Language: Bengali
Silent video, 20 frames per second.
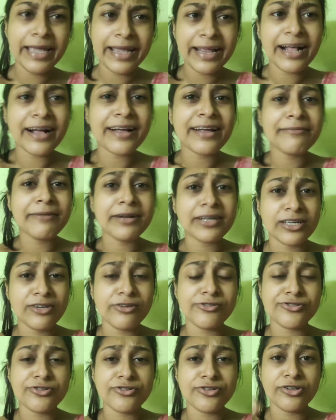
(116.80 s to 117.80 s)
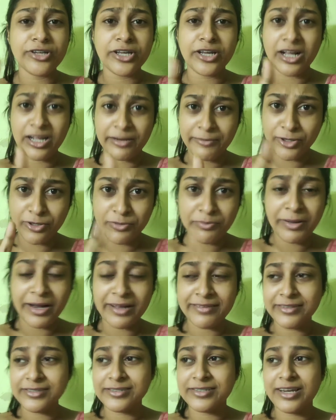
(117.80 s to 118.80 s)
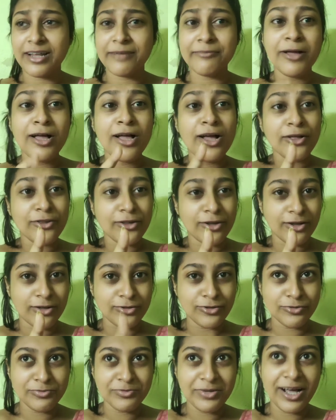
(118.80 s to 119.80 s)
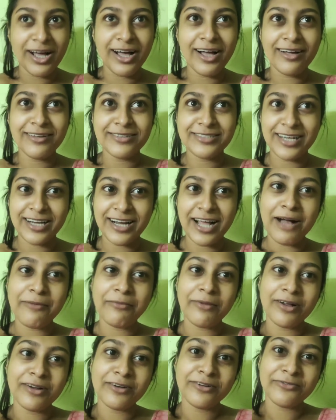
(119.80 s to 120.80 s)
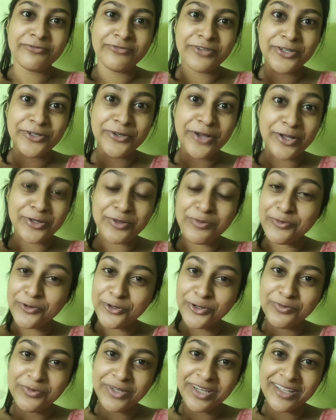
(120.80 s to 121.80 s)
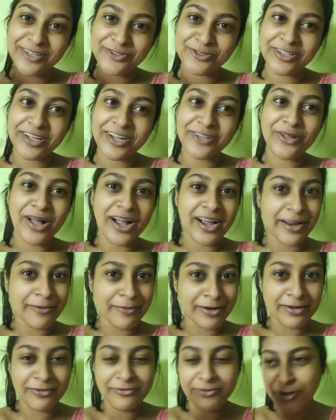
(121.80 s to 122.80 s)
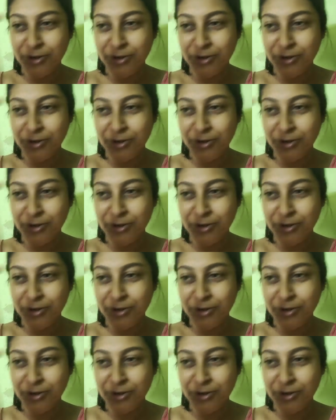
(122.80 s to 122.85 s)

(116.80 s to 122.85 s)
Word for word: এর আগের বার কী হয়েছিল জানো এর আগের বার তো আমি বাড়িতে ছিলাম তো তোমরা যারা আমার ভিডিও একদম প্রথম থেকে দেখছো তারা তো আগের বারের